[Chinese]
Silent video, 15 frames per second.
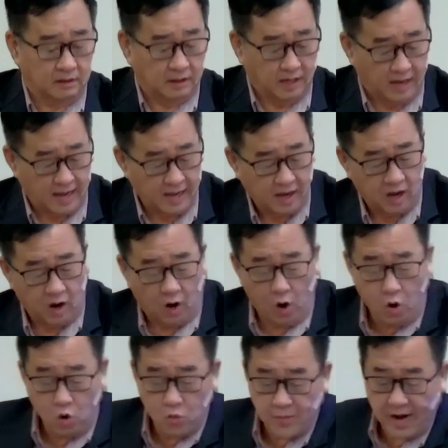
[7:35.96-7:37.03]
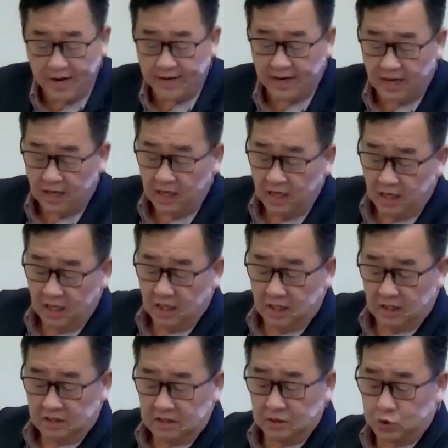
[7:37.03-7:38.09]
啊，后面呢
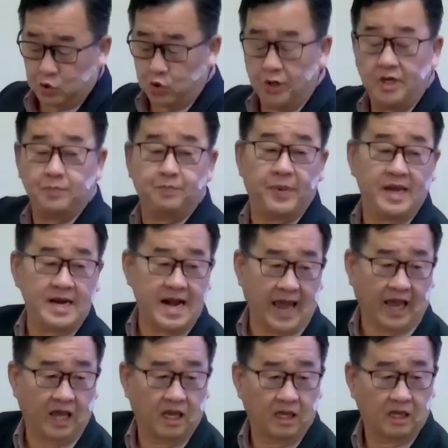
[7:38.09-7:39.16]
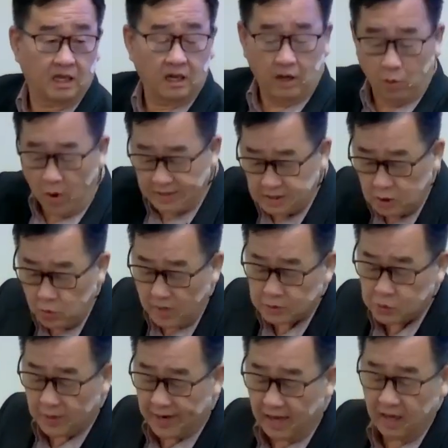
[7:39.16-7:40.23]
是追兵嘞。换句话
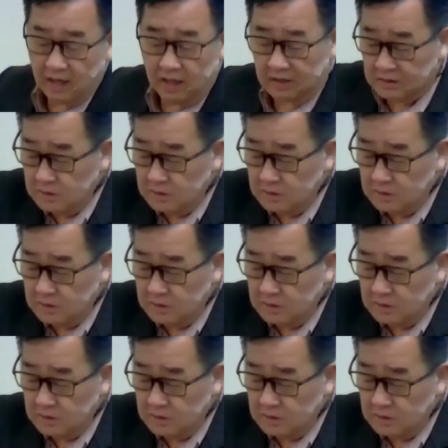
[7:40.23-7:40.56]
说呢，是